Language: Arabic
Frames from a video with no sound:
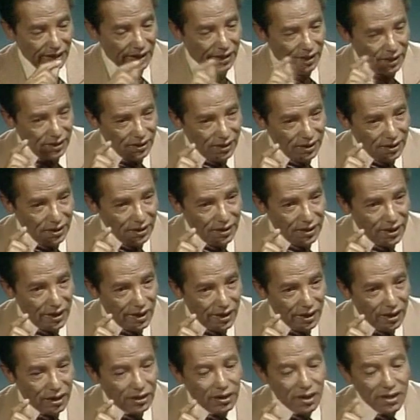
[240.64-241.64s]
العندية
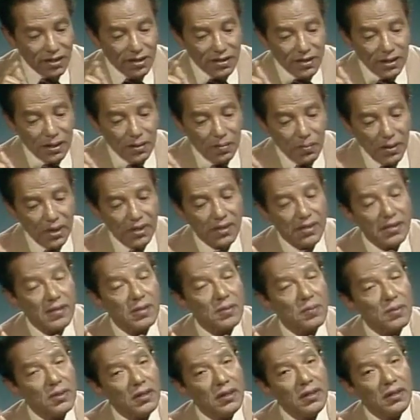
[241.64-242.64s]
اختصت
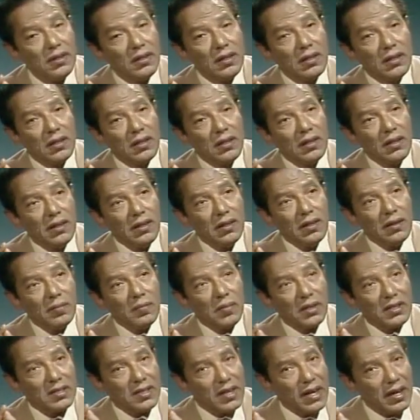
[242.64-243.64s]
بس
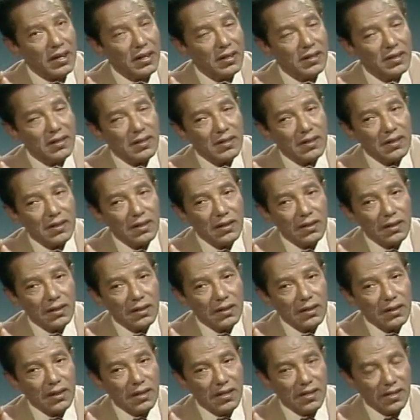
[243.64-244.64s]
بمسألة
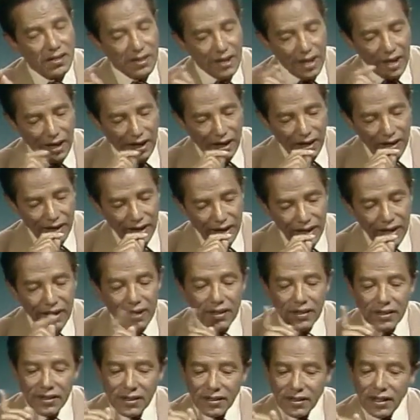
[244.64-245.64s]
الساعة
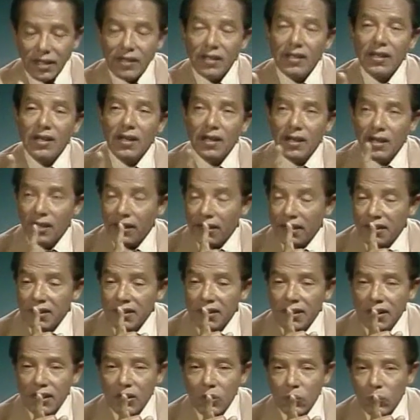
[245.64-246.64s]
قال إن الله
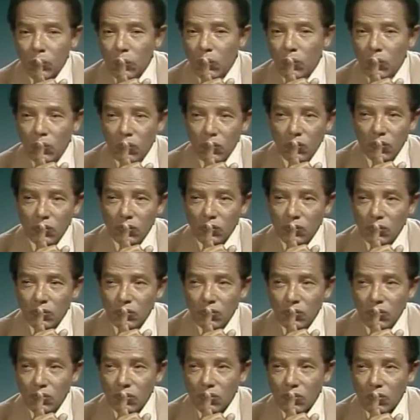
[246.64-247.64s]
عنده
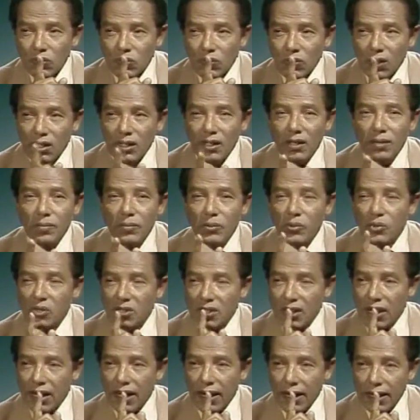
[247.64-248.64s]
علم
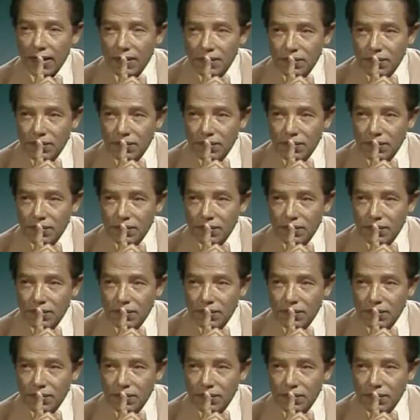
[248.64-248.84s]
الساعة